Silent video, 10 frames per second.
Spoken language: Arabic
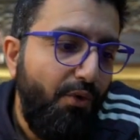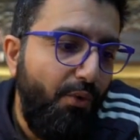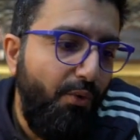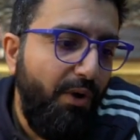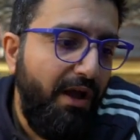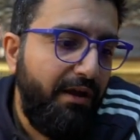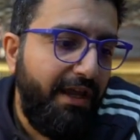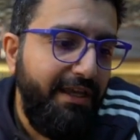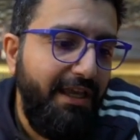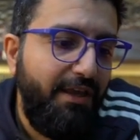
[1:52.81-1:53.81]

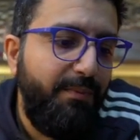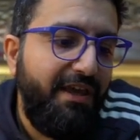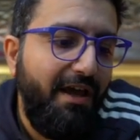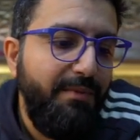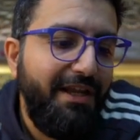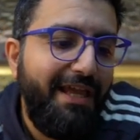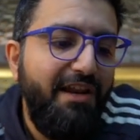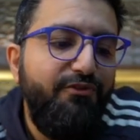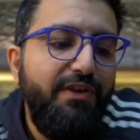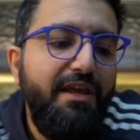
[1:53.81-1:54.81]
وراح يجيك بكاميرا
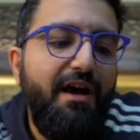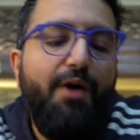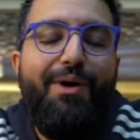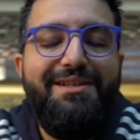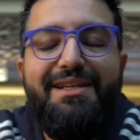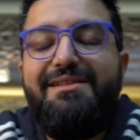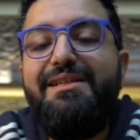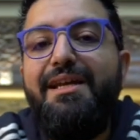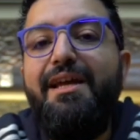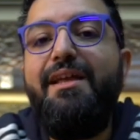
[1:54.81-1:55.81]
خلفيه او
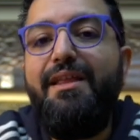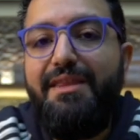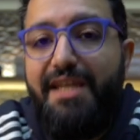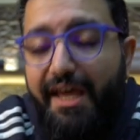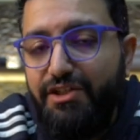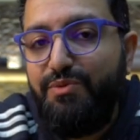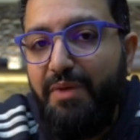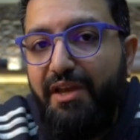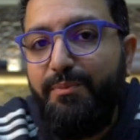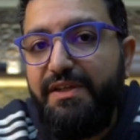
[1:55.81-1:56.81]
اساسيه 12
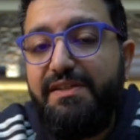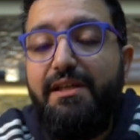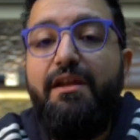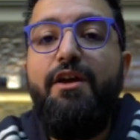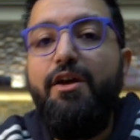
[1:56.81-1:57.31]
ميجا بكسل